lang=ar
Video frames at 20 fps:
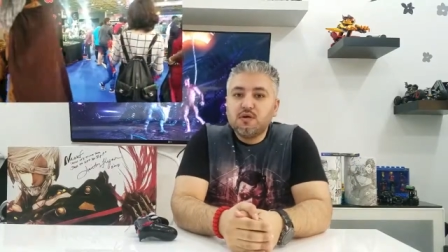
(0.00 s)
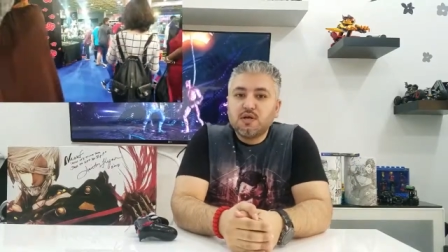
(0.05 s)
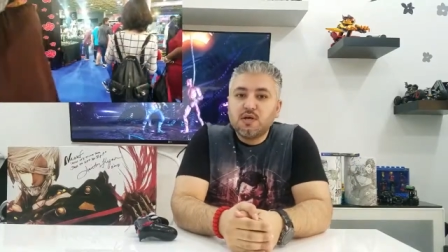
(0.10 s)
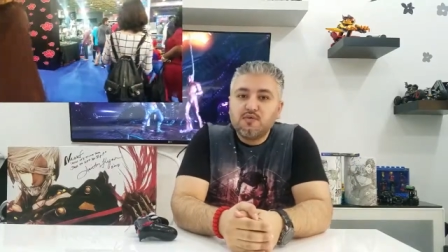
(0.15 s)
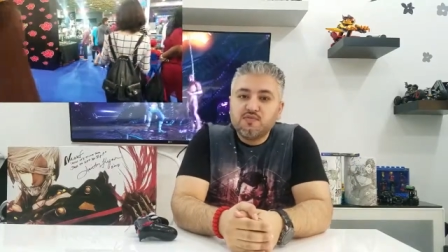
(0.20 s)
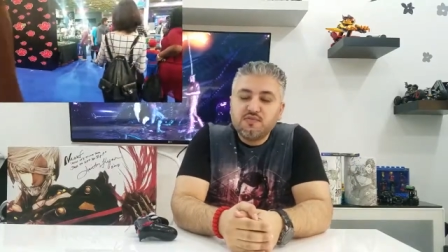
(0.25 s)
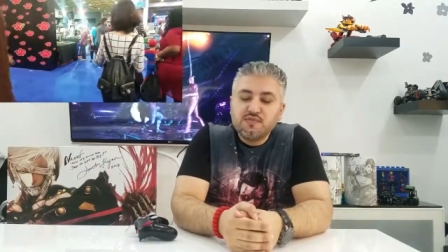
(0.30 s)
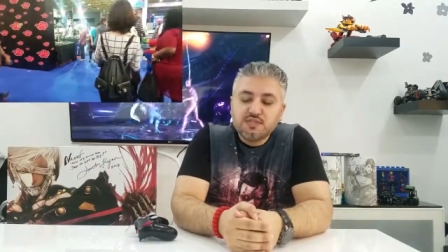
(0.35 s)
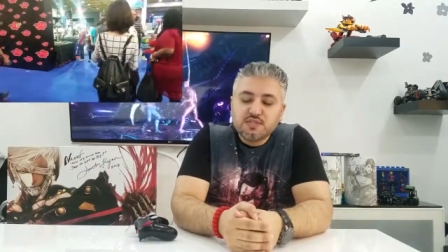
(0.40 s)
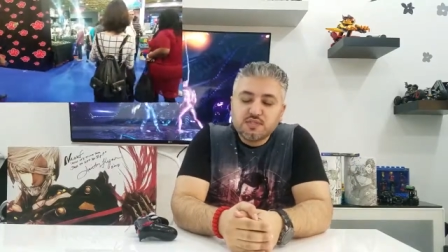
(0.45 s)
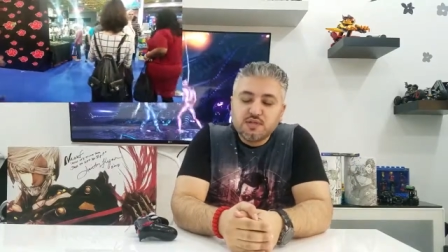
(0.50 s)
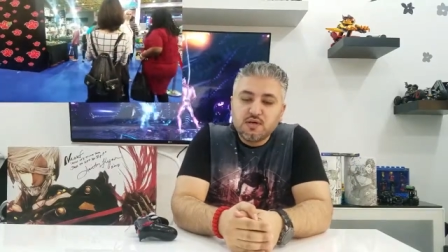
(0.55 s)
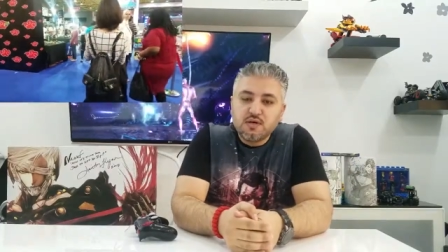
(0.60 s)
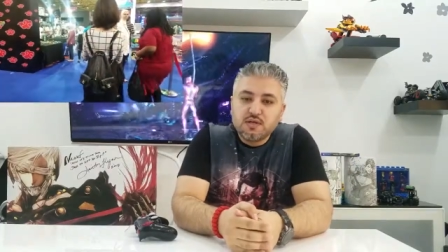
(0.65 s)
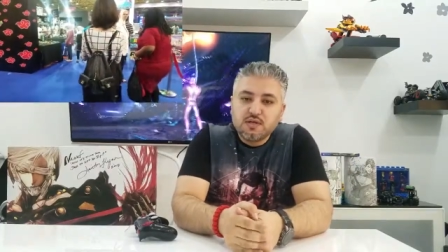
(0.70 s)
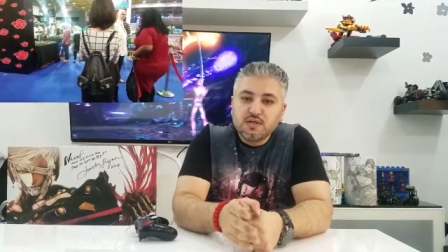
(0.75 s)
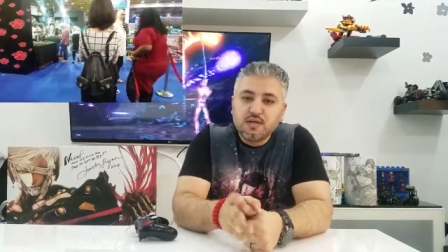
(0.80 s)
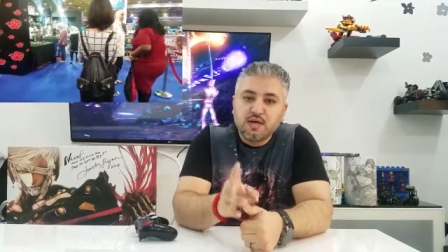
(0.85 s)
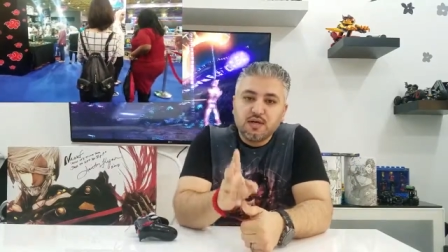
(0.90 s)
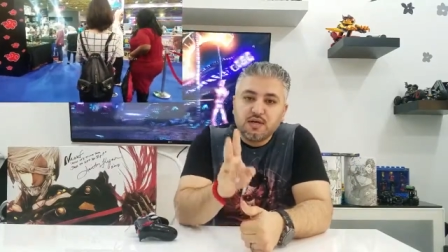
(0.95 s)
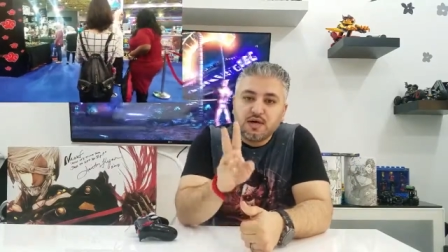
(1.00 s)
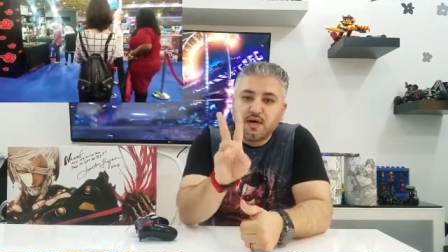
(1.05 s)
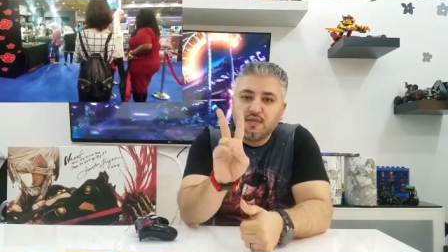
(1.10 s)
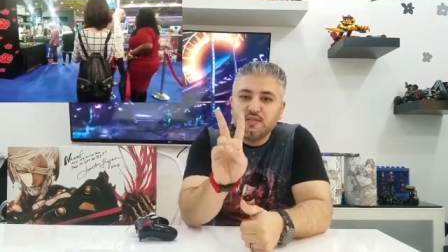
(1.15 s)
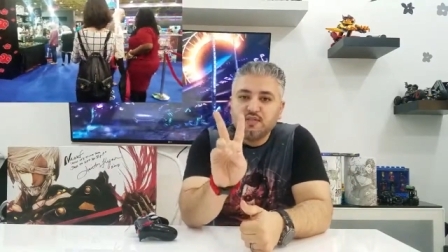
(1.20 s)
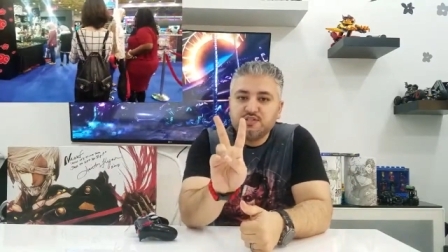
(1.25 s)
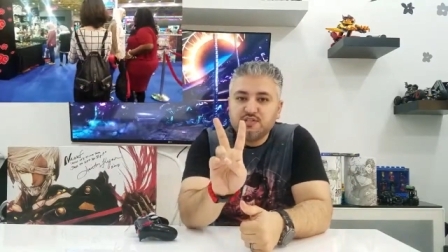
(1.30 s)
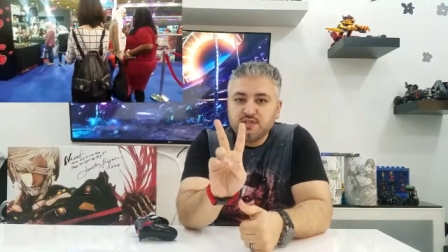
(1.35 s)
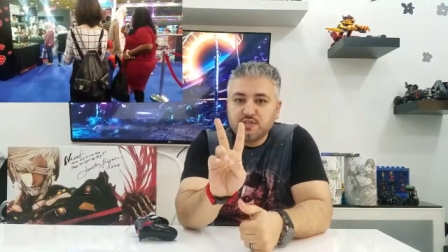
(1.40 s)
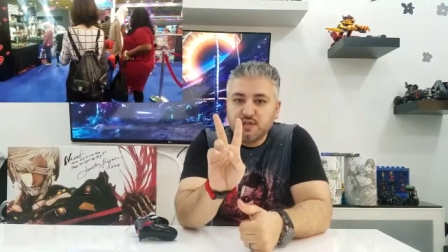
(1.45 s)
كونفرنس كون كان
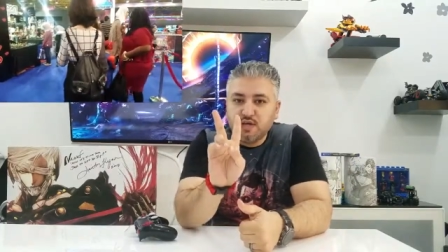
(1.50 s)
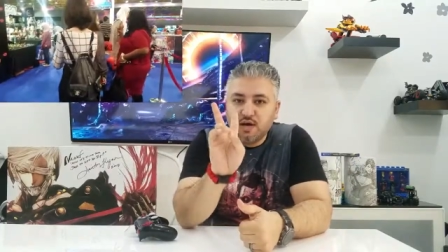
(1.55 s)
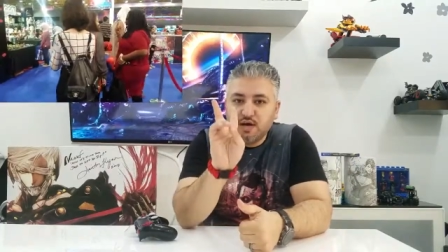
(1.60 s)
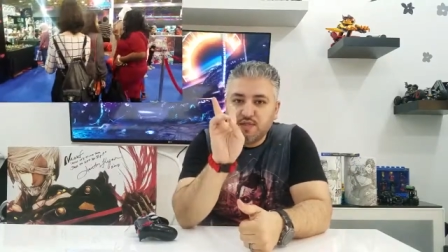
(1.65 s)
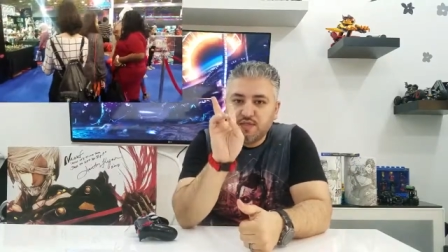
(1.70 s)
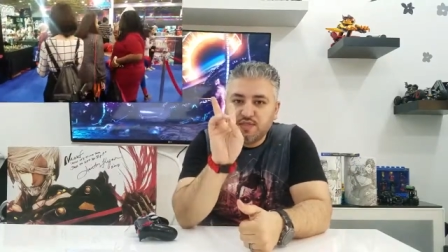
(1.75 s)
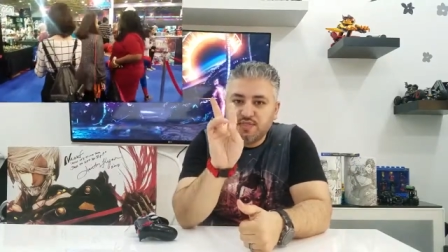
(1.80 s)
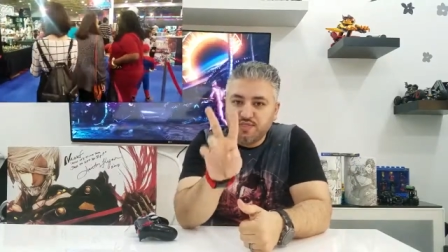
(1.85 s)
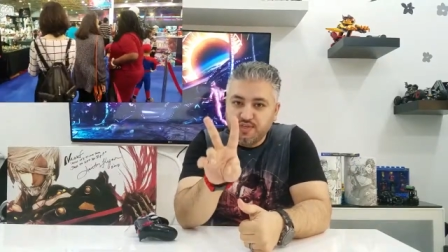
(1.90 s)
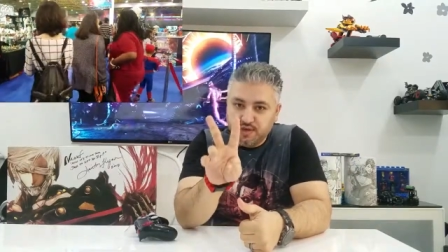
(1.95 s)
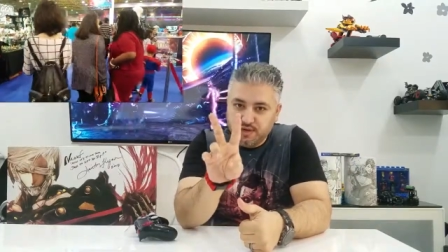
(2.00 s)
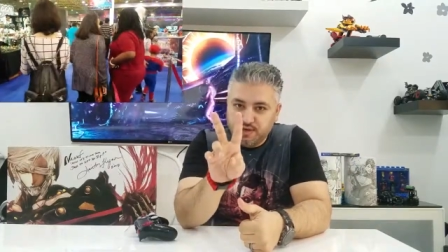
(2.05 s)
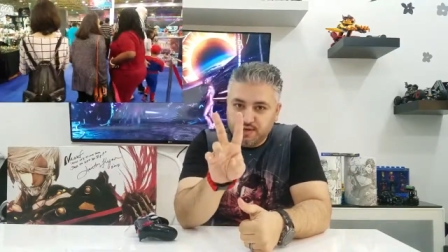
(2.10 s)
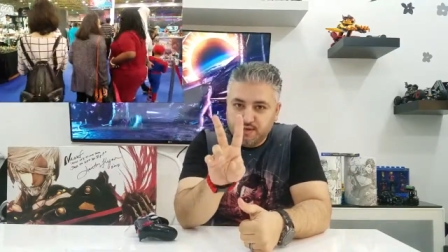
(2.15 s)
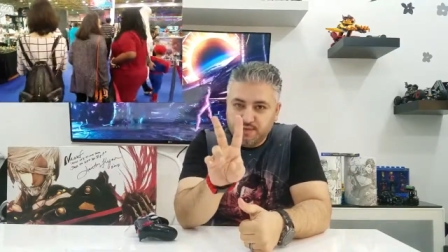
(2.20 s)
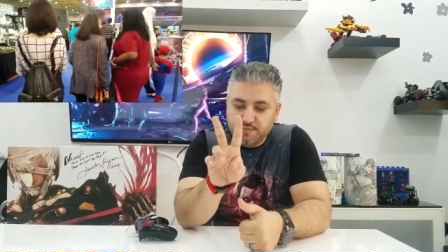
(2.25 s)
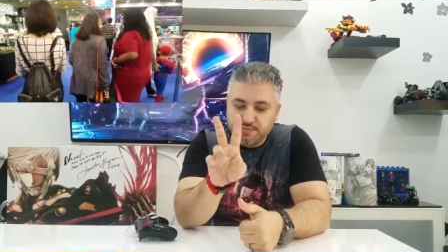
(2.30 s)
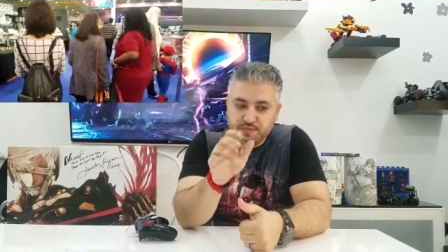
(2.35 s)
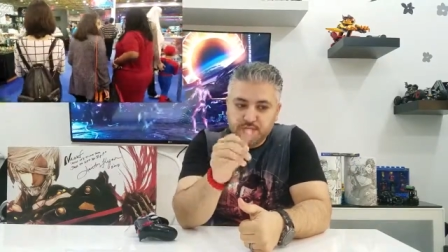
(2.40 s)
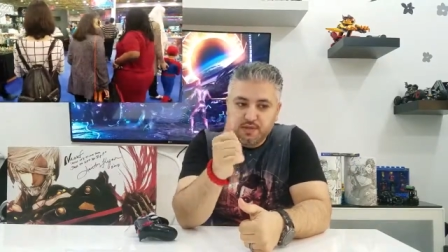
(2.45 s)
هذا الجزء هذا الثاني